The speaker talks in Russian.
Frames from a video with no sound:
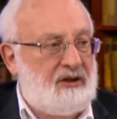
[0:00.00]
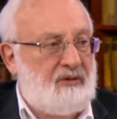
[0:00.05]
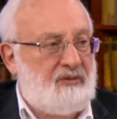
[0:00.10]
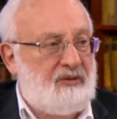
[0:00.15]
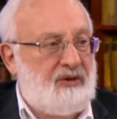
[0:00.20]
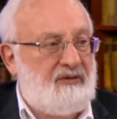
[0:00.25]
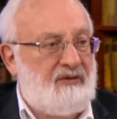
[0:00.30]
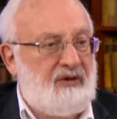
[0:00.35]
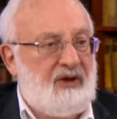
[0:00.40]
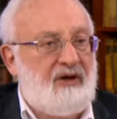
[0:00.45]
э,
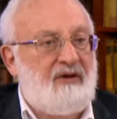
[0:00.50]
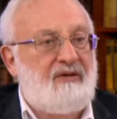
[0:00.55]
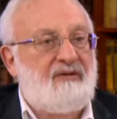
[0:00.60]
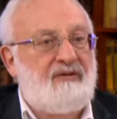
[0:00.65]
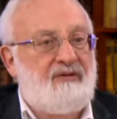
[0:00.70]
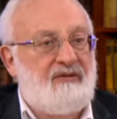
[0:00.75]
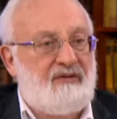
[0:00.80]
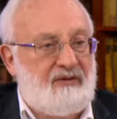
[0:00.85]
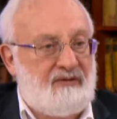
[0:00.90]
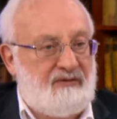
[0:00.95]
там
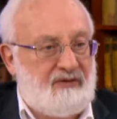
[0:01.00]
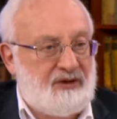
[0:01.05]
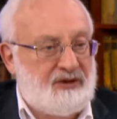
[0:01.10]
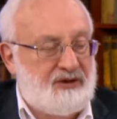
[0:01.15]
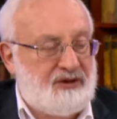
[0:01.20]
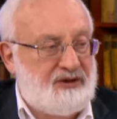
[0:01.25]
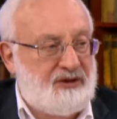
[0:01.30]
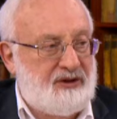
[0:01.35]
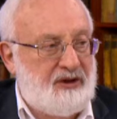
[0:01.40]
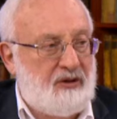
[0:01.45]
евреев в их
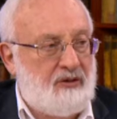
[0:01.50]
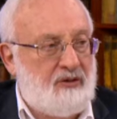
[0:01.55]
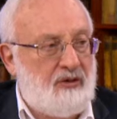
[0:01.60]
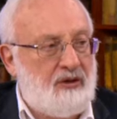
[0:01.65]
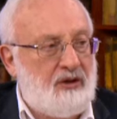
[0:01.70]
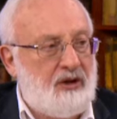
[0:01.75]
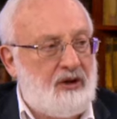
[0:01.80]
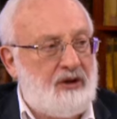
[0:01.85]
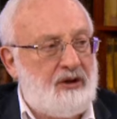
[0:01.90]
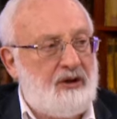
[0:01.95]
же
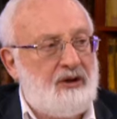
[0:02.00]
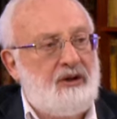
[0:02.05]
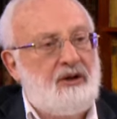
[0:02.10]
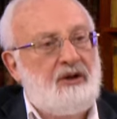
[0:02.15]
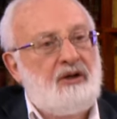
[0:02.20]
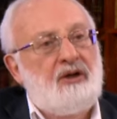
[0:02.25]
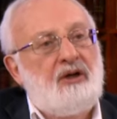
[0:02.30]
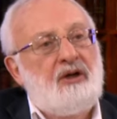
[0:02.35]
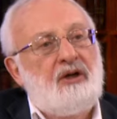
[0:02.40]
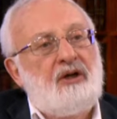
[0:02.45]
синагогах
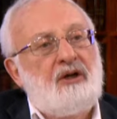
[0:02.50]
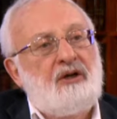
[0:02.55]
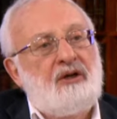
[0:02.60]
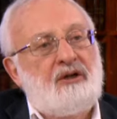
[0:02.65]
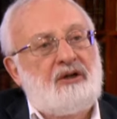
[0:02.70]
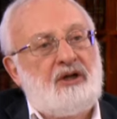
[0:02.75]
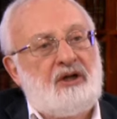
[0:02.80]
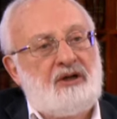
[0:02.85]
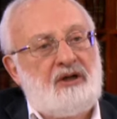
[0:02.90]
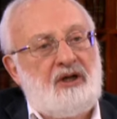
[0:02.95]

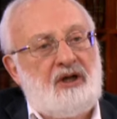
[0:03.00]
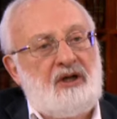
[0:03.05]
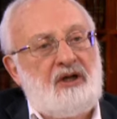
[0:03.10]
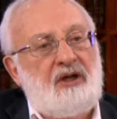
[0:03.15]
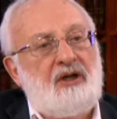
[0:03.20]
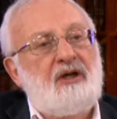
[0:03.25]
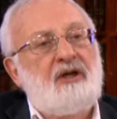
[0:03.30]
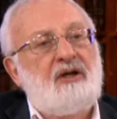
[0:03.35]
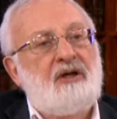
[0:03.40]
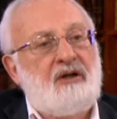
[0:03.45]
и так
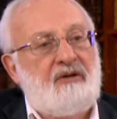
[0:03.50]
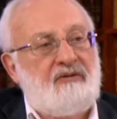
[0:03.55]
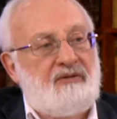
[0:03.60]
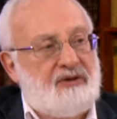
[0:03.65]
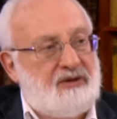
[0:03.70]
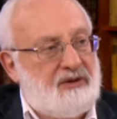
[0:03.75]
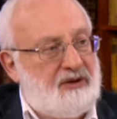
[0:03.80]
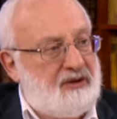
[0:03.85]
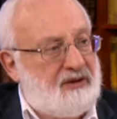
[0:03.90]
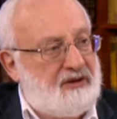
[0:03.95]
далее. Я
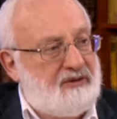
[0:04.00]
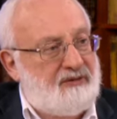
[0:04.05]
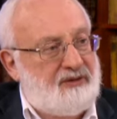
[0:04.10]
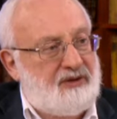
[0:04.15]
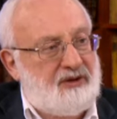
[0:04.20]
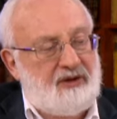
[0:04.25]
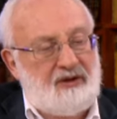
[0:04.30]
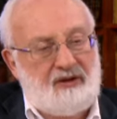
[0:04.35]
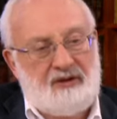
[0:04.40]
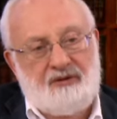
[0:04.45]
видел эти
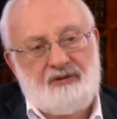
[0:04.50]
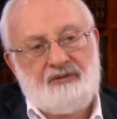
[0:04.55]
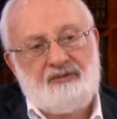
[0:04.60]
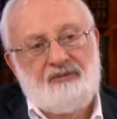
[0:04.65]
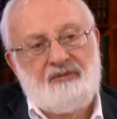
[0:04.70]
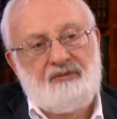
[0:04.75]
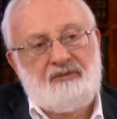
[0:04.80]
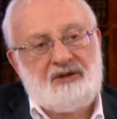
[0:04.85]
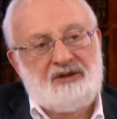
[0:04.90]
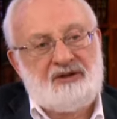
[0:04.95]
все
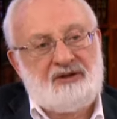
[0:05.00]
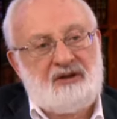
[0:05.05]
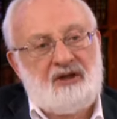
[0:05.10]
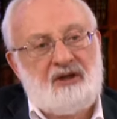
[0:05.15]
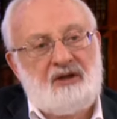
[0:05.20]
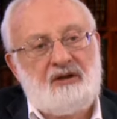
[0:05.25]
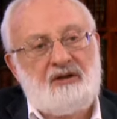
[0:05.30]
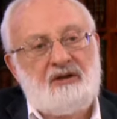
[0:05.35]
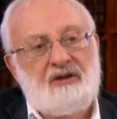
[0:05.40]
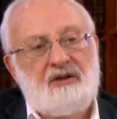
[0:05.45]

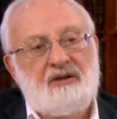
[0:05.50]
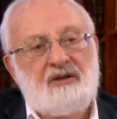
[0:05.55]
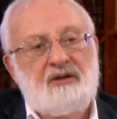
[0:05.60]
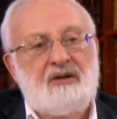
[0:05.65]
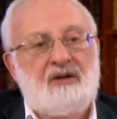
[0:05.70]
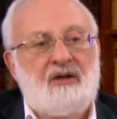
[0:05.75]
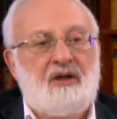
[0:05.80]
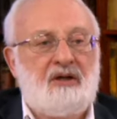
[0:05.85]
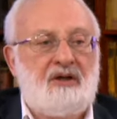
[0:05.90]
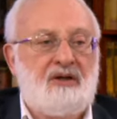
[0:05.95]
места,
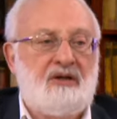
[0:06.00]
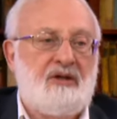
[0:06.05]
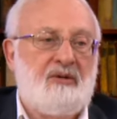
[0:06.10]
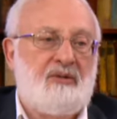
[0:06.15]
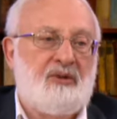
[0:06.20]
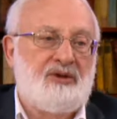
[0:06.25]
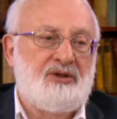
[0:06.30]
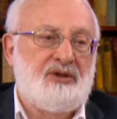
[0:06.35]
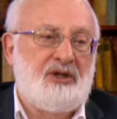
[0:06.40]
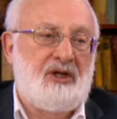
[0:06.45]
как они
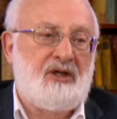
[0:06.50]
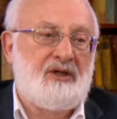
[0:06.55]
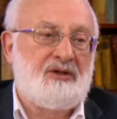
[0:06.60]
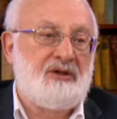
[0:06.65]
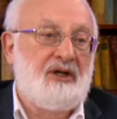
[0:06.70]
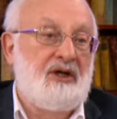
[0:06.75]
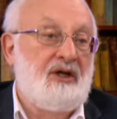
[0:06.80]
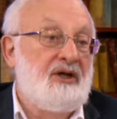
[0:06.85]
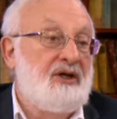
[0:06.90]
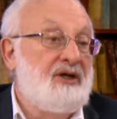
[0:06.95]

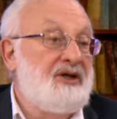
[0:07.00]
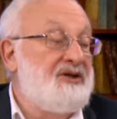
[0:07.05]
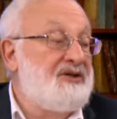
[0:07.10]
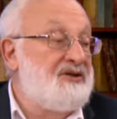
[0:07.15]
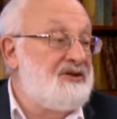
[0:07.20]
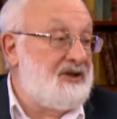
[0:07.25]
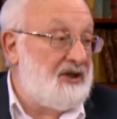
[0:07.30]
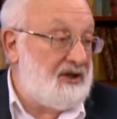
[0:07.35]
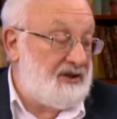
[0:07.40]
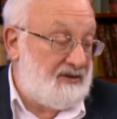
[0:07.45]
обращались. И,
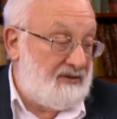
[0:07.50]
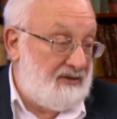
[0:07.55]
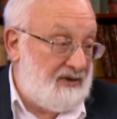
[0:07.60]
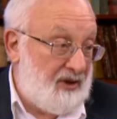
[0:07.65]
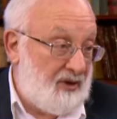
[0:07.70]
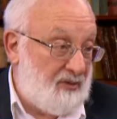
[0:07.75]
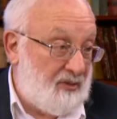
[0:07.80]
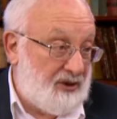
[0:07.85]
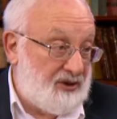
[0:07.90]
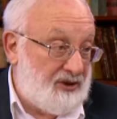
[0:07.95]

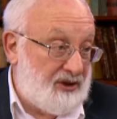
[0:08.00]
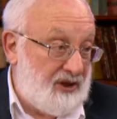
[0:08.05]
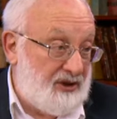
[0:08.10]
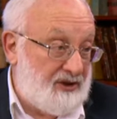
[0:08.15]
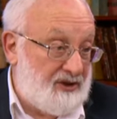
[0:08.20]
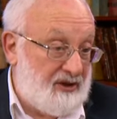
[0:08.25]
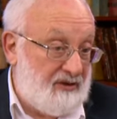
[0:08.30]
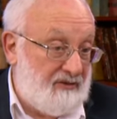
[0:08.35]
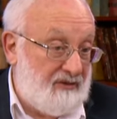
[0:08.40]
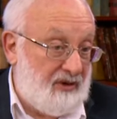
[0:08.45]
естественно,
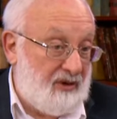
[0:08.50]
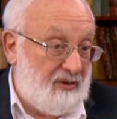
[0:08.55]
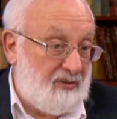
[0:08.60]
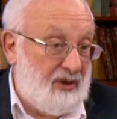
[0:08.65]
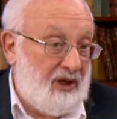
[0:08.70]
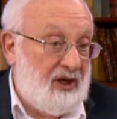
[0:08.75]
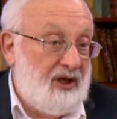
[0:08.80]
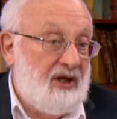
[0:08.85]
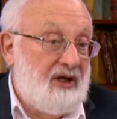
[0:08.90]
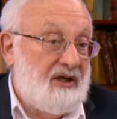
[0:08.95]
обращались с
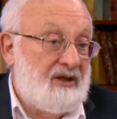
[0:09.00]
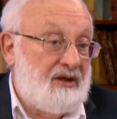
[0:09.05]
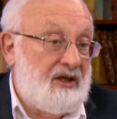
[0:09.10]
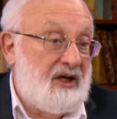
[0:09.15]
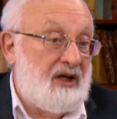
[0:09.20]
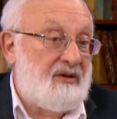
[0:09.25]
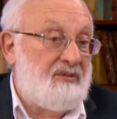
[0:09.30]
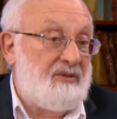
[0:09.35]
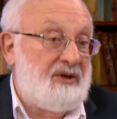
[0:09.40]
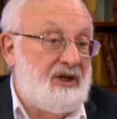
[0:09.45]
евреями.
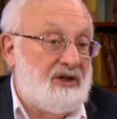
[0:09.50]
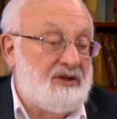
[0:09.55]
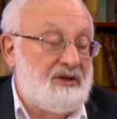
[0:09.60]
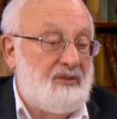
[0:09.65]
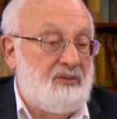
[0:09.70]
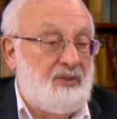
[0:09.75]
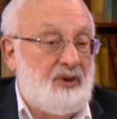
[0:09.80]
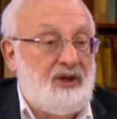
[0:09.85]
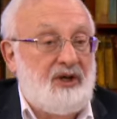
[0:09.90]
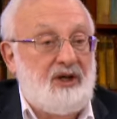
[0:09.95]
Так мы
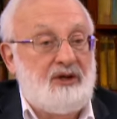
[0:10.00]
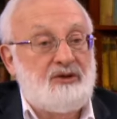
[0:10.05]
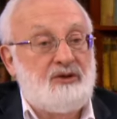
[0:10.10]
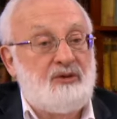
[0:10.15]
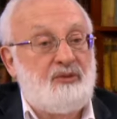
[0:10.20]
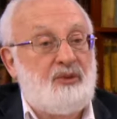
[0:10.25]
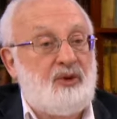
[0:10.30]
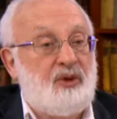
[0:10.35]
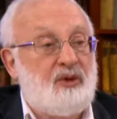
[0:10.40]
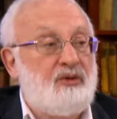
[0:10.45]
должны принять,
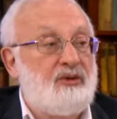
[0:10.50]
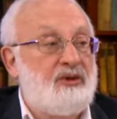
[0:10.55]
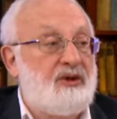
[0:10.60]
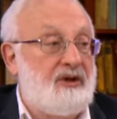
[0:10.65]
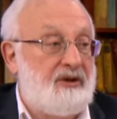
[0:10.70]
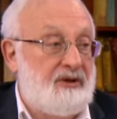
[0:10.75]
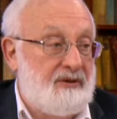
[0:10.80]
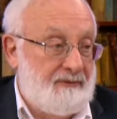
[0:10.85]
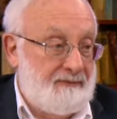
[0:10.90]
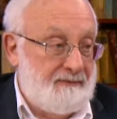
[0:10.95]
что
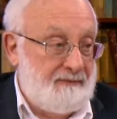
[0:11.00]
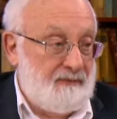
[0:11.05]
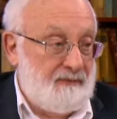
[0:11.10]
природа